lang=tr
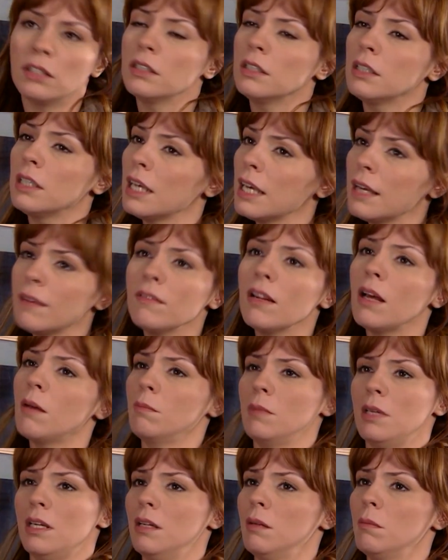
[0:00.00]
Ay niye
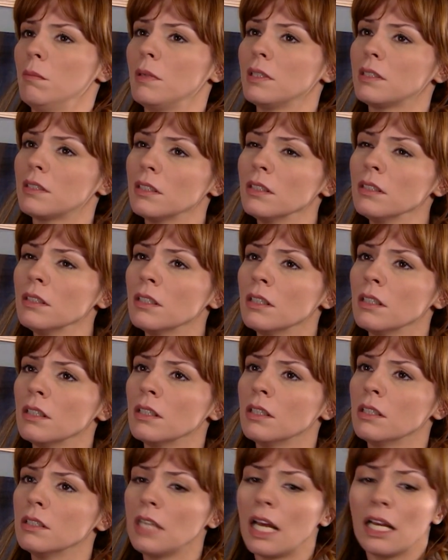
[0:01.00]
evlenmeyelim Metin?
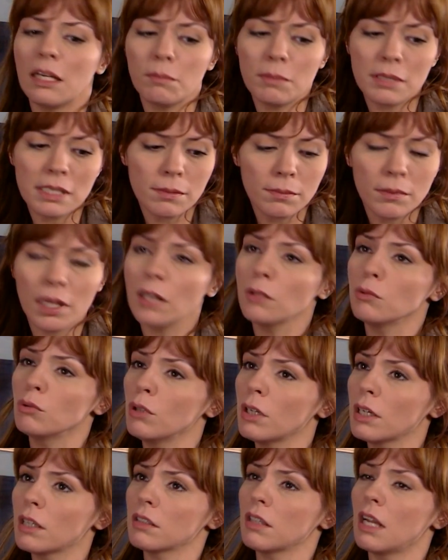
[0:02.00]
Yani bizim daha
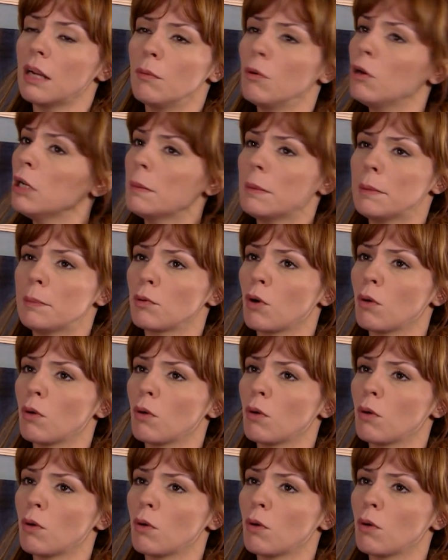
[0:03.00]
düne kadar böyle bir